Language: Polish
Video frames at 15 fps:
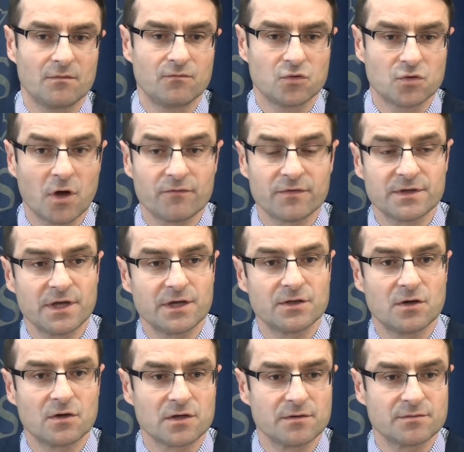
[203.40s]
budowy tej
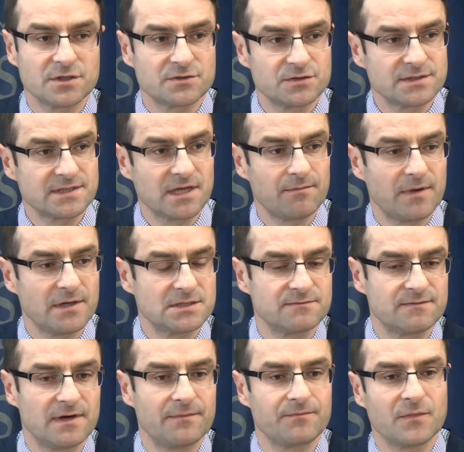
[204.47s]
drogi przez wszystkie
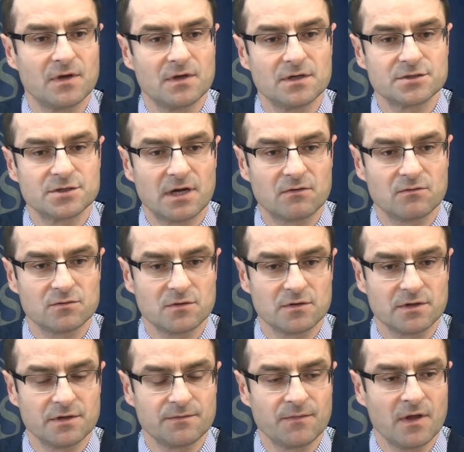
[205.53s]
państwa szlaku
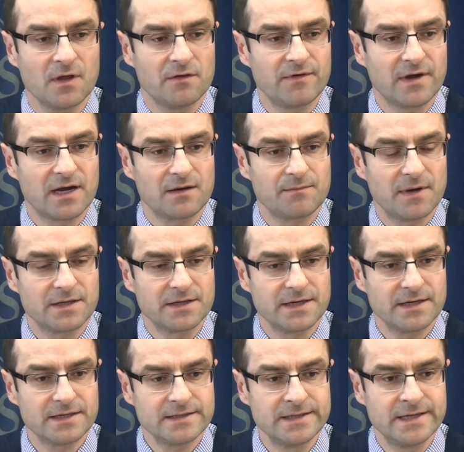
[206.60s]
drogi Via
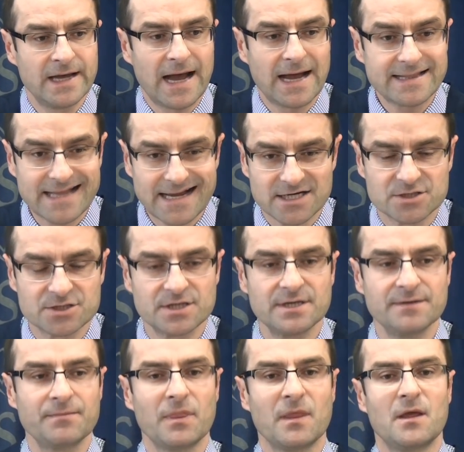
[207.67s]
Carpatia, a
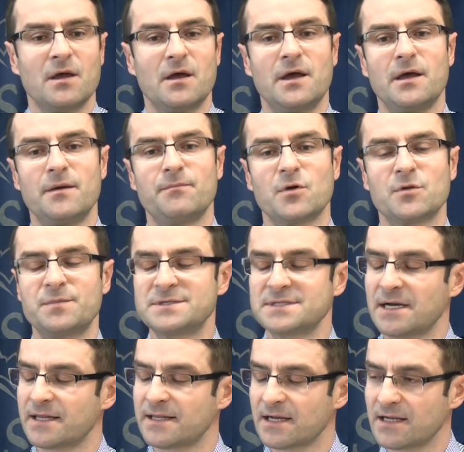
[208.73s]
także E,
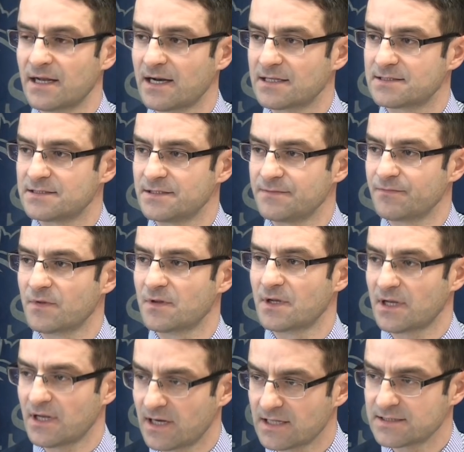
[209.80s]
podpisanie deklaracji.
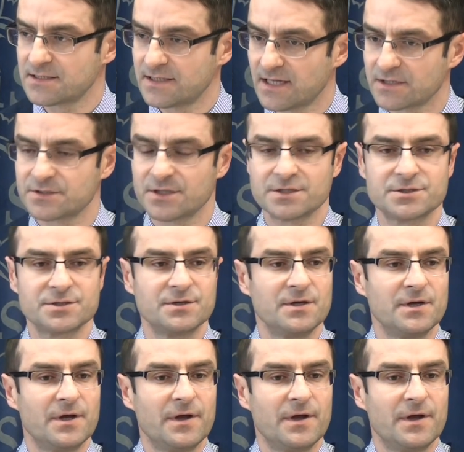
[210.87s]
Deklaracji na rzecz